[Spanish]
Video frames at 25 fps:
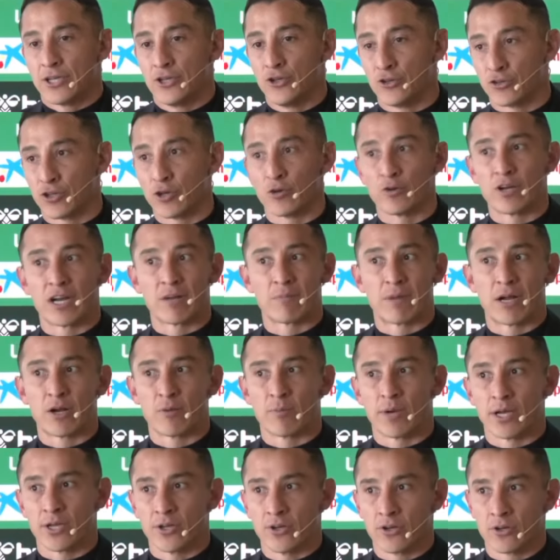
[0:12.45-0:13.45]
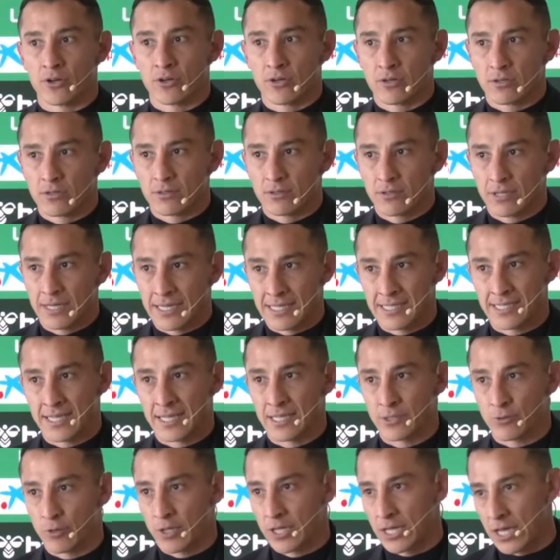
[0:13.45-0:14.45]
Yo tengo un hermano mayor que es
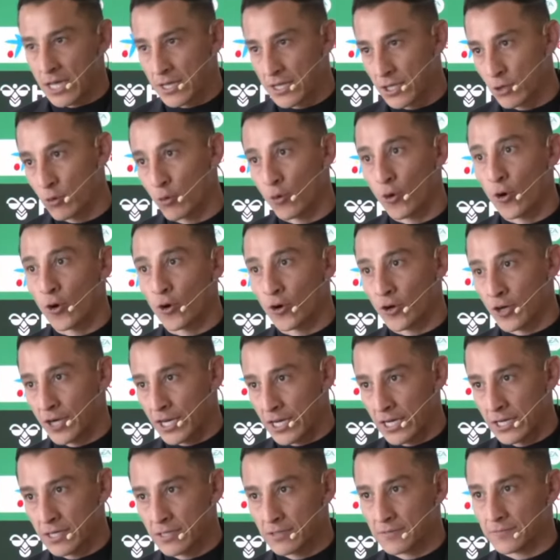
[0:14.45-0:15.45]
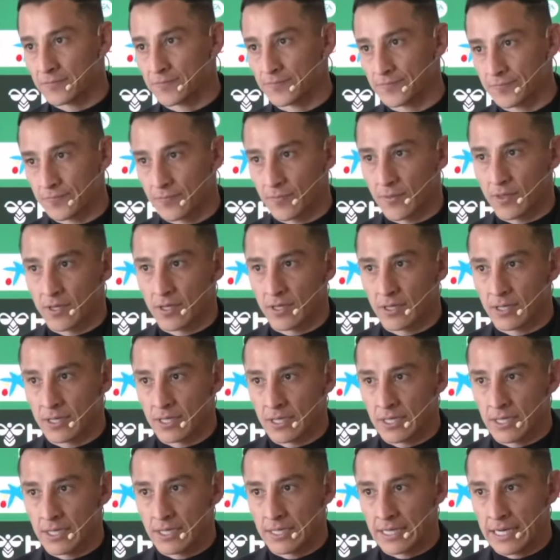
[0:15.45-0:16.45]
de su edad y jugó con él
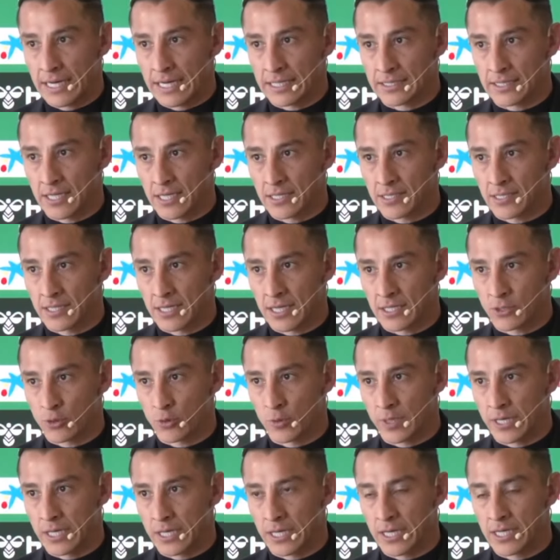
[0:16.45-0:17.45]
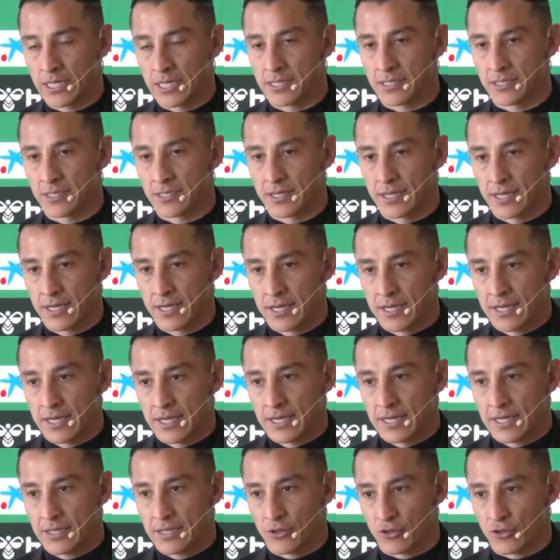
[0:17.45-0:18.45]
eh, en el Atlas, en las juveniles.
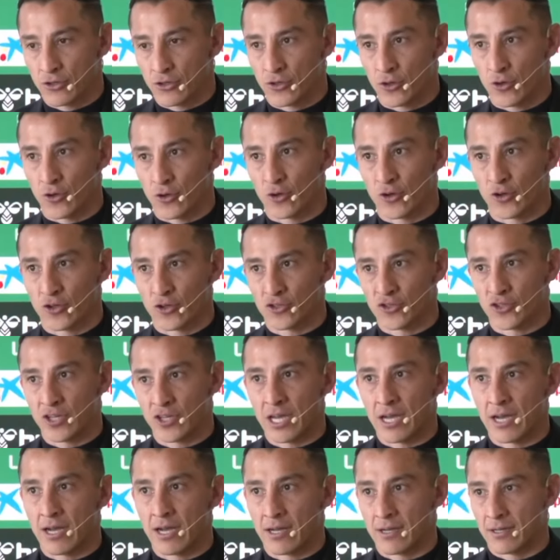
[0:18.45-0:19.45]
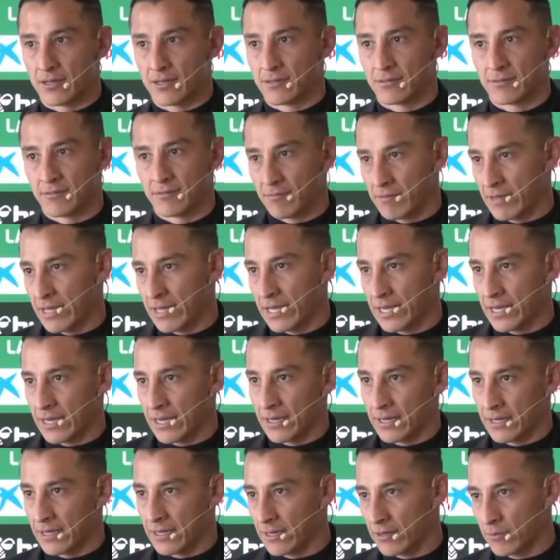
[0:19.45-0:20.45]
Entonces yo lo conocía
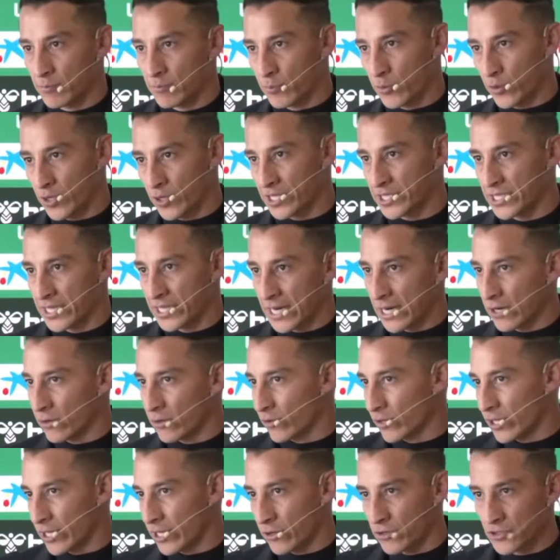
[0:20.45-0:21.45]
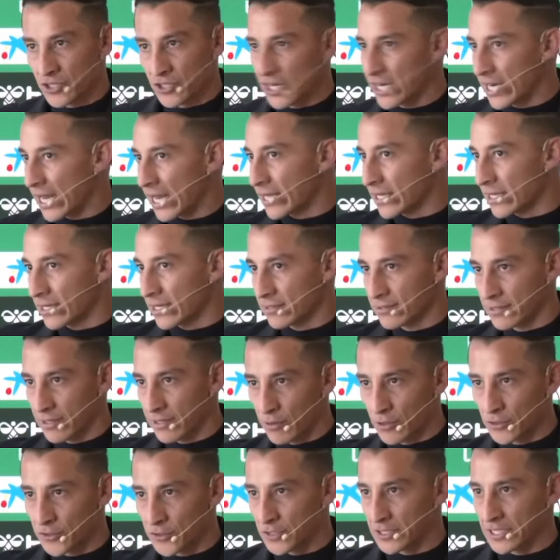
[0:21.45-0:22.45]
de, por decir algo, de no ser nadie,
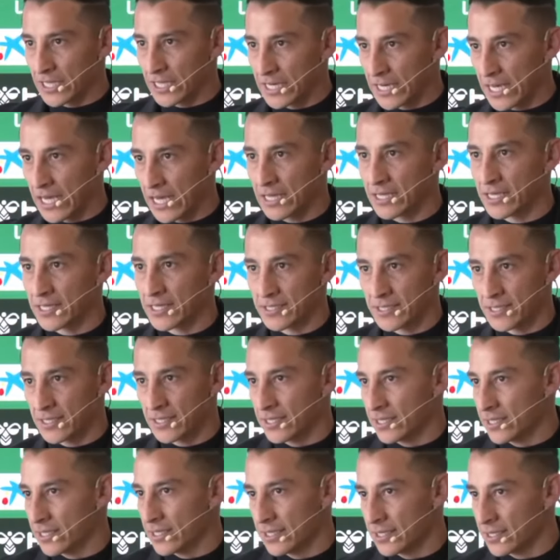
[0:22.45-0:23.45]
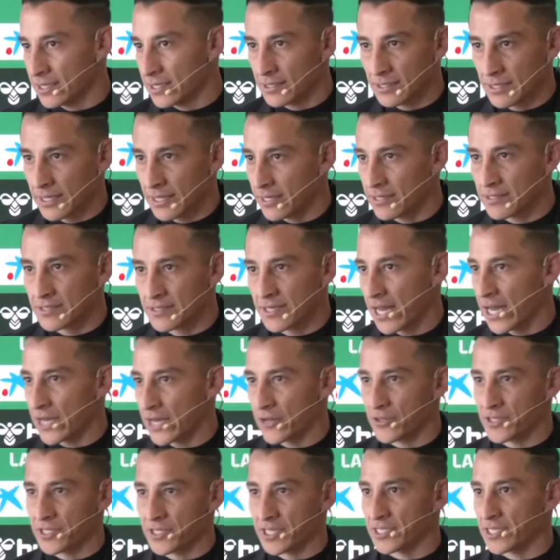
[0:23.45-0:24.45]
de cuando él tenía 15
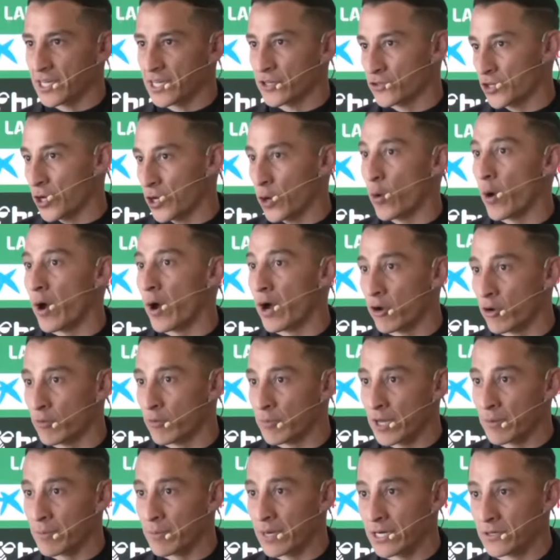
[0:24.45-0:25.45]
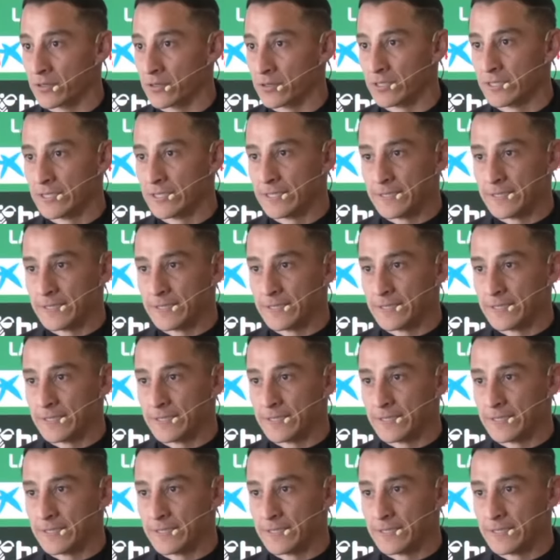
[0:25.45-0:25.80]
años, 16 años que jugaba con mi hermano.